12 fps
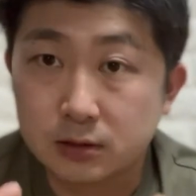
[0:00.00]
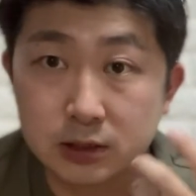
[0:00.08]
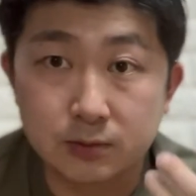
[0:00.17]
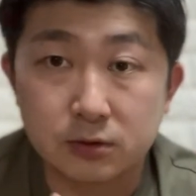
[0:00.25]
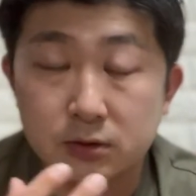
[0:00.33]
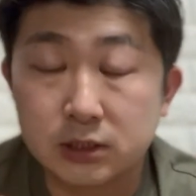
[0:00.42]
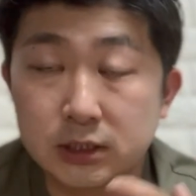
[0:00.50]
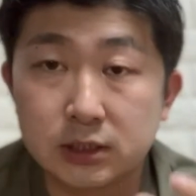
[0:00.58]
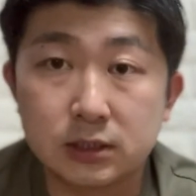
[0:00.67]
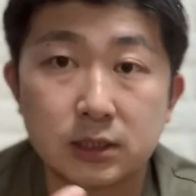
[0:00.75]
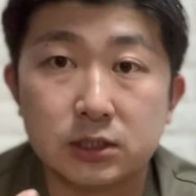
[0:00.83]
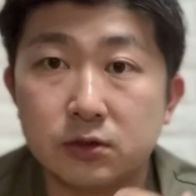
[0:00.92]
自分自
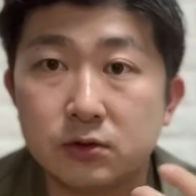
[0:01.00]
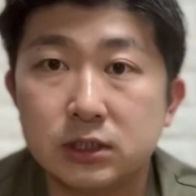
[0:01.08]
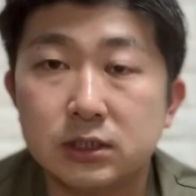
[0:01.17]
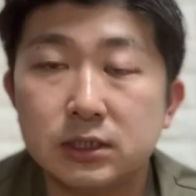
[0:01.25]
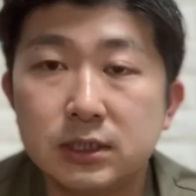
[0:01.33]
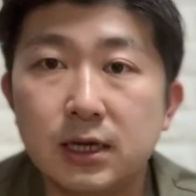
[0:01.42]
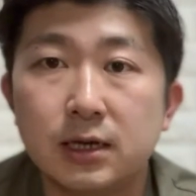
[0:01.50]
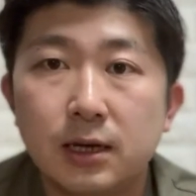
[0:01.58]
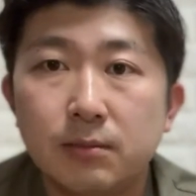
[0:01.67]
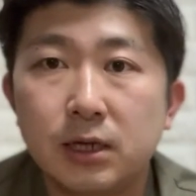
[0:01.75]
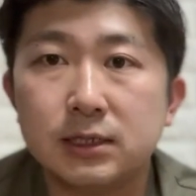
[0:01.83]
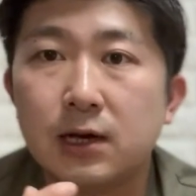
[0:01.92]
身で抽出して、
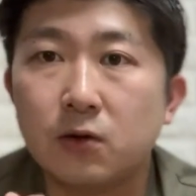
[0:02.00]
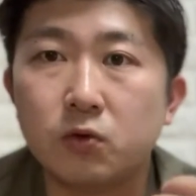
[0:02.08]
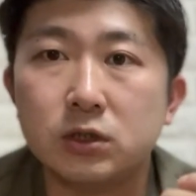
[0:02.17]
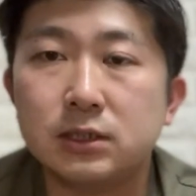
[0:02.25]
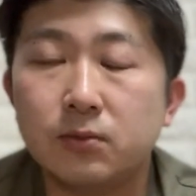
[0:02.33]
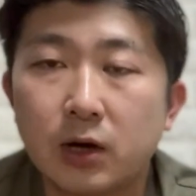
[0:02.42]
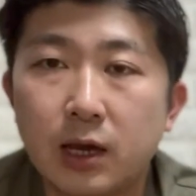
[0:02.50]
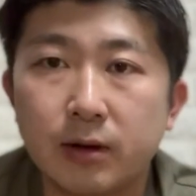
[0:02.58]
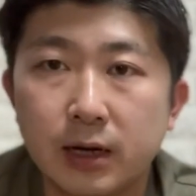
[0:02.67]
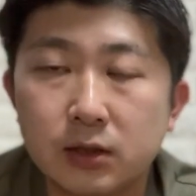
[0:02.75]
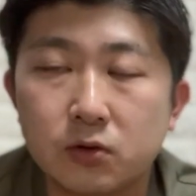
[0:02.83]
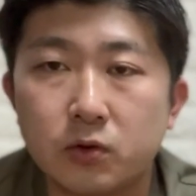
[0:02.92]
まあ、参考にしてもらえ
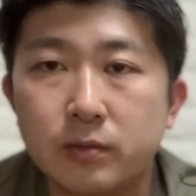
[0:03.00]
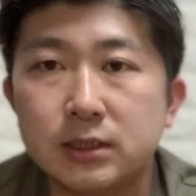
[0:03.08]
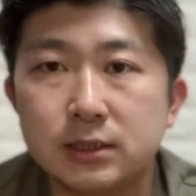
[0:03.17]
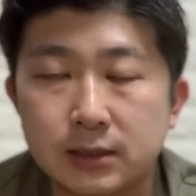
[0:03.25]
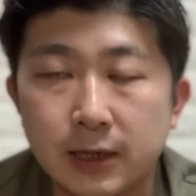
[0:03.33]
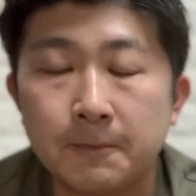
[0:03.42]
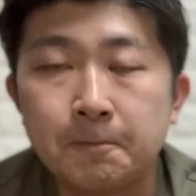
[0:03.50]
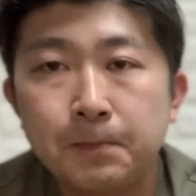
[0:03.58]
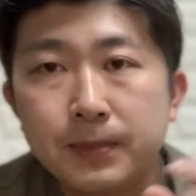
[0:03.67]
ばなと思いますんで。